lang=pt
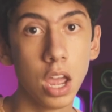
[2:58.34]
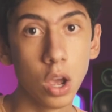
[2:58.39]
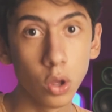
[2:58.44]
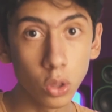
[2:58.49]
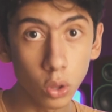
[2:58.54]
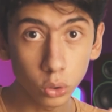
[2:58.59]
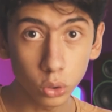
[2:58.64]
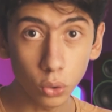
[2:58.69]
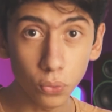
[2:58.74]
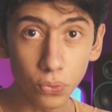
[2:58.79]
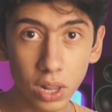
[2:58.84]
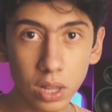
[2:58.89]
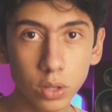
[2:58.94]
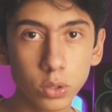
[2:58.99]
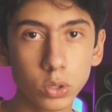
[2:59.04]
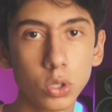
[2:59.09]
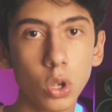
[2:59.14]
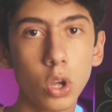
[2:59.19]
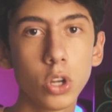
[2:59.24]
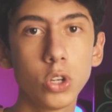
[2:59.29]
Eu não estou
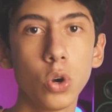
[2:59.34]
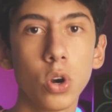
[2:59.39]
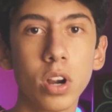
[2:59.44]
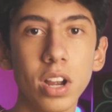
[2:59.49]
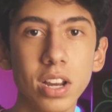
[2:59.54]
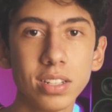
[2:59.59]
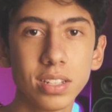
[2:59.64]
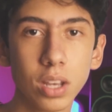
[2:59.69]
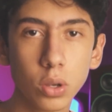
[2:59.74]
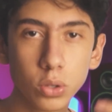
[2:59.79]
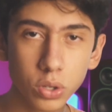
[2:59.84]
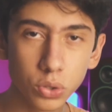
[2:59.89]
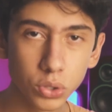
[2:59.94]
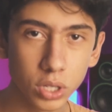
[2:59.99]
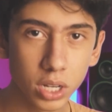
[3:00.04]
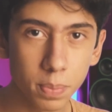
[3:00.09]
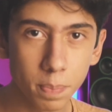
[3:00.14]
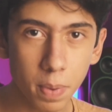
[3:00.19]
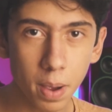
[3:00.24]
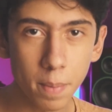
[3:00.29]
falando só de organizar os seus
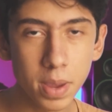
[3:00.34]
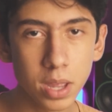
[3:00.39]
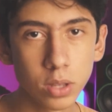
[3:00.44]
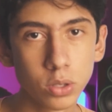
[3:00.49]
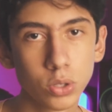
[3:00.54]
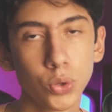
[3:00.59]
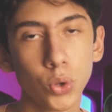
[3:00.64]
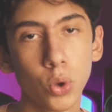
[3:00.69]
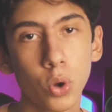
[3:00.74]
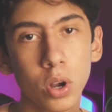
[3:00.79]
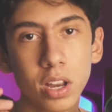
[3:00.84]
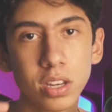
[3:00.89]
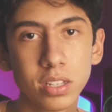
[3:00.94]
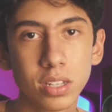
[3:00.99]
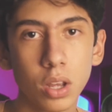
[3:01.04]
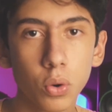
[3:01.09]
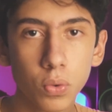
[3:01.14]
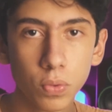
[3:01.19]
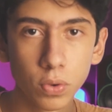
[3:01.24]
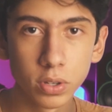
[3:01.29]
equipamentos,
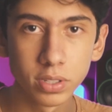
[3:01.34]
organizar o que